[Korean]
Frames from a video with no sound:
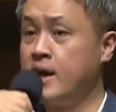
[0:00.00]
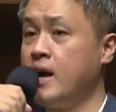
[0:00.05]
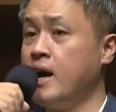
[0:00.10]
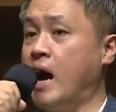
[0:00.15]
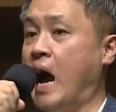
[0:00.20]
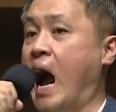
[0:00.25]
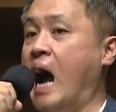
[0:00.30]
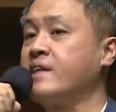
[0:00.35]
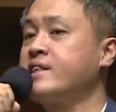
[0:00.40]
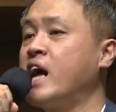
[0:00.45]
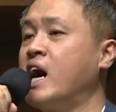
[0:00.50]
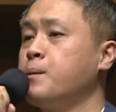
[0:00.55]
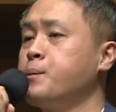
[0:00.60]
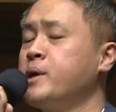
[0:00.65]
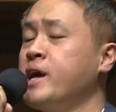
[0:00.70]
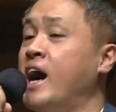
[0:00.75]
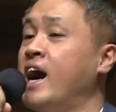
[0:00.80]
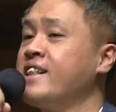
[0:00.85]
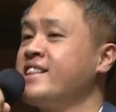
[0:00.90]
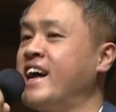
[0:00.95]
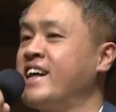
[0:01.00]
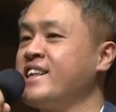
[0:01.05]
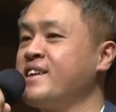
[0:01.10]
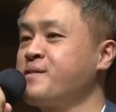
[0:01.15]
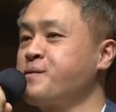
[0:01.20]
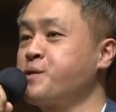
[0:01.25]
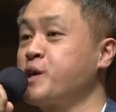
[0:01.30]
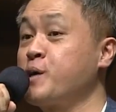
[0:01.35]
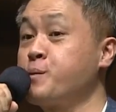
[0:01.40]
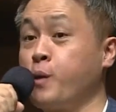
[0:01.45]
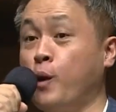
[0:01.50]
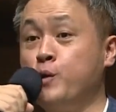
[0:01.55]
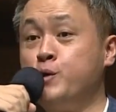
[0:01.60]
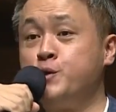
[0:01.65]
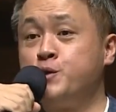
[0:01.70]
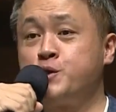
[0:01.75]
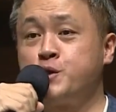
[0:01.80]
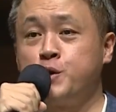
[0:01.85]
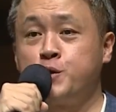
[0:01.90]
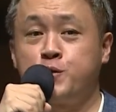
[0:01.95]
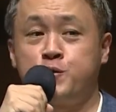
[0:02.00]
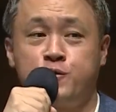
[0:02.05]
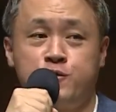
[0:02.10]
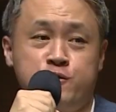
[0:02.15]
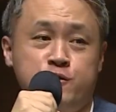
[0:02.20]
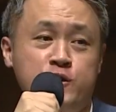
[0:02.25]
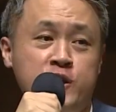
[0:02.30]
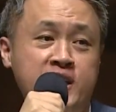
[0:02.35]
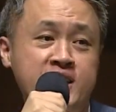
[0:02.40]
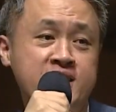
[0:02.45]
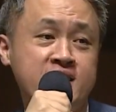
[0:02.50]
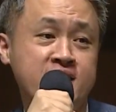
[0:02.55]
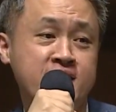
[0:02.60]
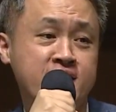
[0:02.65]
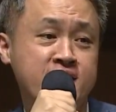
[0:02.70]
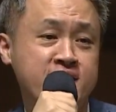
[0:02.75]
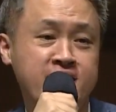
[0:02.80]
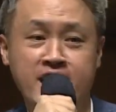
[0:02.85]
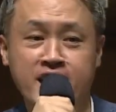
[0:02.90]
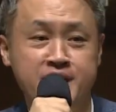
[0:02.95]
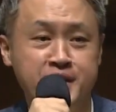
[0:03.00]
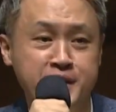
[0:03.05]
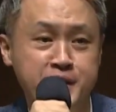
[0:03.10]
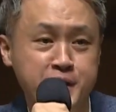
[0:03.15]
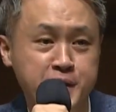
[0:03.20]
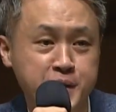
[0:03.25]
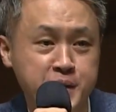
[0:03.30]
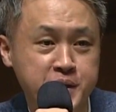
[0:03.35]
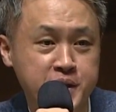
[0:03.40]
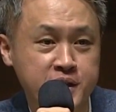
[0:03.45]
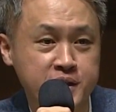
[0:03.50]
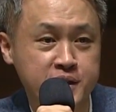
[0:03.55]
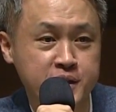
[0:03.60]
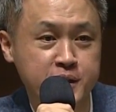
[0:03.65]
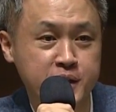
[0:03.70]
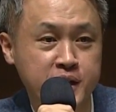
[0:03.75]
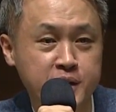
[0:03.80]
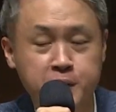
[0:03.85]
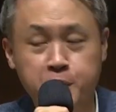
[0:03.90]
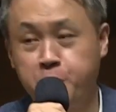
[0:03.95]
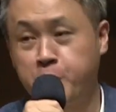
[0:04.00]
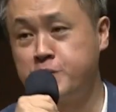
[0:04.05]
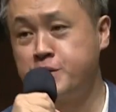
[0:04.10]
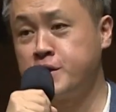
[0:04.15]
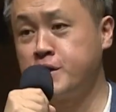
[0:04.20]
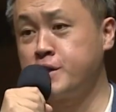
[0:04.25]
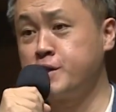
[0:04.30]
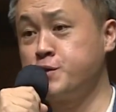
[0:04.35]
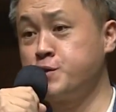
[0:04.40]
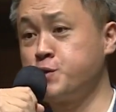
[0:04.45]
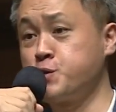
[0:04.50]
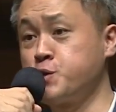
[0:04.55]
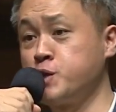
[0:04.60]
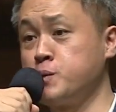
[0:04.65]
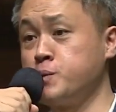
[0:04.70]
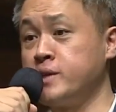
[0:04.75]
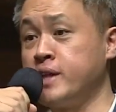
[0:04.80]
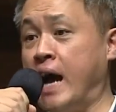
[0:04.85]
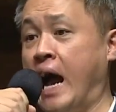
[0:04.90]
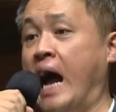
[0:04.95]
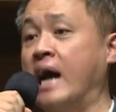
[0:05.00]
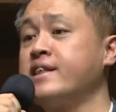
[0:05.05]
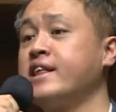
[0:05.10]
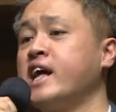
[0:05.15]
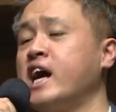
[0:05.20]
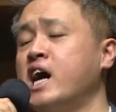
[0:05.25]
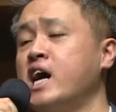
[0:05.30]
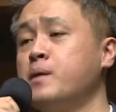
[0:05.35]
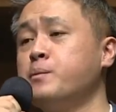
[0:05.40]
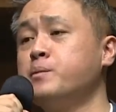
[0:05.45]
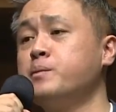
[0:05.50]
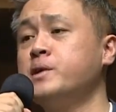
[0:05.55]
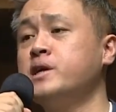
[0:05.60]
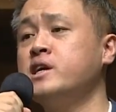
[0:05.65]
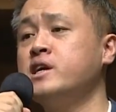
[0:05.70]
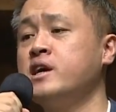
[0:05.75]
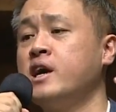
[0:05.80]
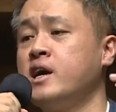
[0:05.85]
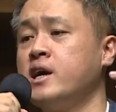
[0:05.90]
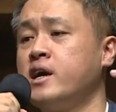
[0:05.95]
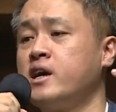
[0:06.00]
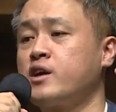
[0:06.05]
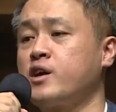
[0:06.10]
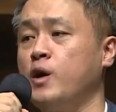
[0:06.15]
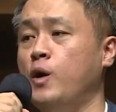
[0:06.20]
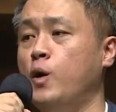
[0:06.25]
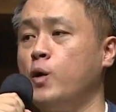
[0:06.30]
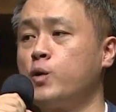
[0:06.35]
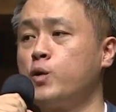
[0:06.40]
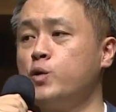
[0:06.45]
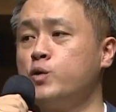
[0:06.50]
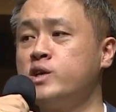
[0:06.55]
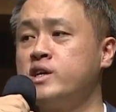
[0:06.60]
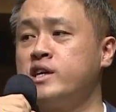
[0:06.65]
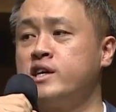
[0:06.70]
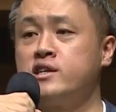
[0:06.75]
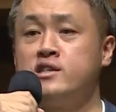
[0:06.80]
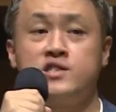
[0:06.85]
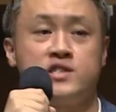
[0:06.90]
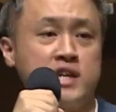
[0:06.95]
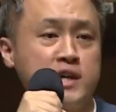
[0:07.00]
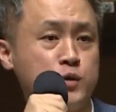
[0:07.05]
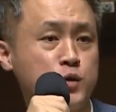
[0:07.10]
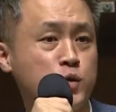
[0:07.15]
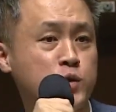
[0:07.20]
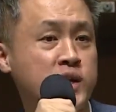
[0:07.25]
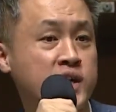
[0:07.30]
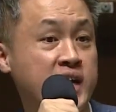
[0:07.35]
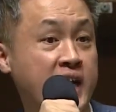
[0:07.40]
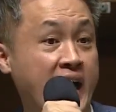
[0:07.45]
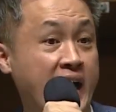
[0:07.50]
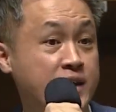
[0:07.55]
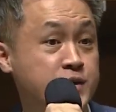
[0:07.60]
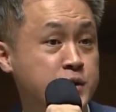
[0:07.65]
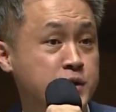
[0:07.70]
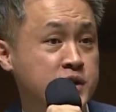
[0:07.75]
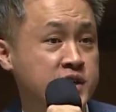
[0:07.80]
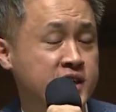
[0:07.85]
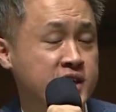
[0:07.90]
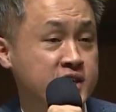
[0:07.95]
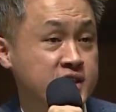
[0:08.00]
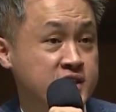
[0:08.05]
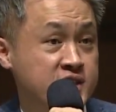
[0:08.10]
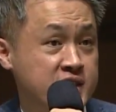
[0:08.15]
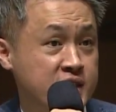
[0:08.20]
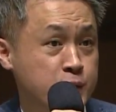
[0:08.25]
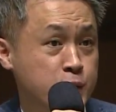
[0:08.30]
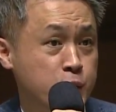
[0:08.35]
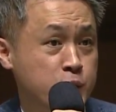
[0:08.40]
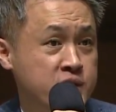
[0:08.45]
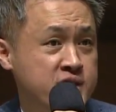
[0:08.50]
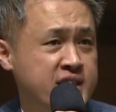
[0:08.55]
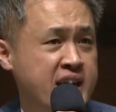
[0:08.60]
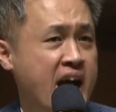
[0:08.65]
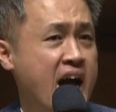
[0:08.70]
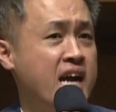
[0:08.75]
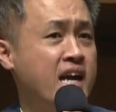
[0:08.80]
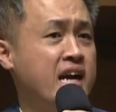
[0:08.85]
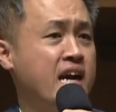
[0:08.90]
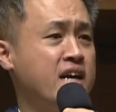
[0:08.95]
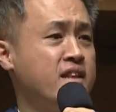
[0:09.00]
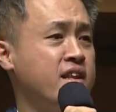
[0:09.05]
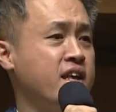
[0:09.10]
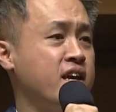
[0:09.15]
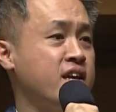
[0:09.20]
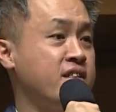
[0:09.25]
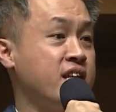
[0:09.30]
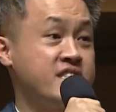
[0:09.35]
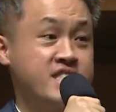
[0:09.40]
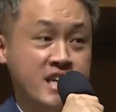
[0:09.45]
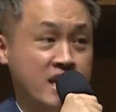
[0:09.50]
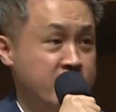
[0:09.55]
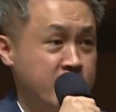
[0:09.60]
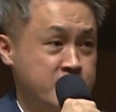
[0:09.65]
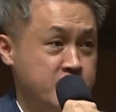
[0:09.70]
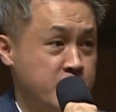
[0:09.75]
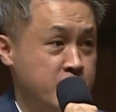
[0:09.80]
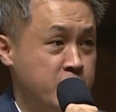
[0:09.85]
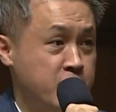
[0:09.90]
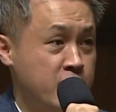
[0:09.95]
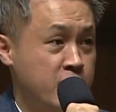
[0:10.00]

아담이 하나님께 먼저 구한 게 아니에요. 이게 굉장히 중요합니다. 아담이 결혼이라는 제도나 가정이라는 제도를 창안해내지 않았어요.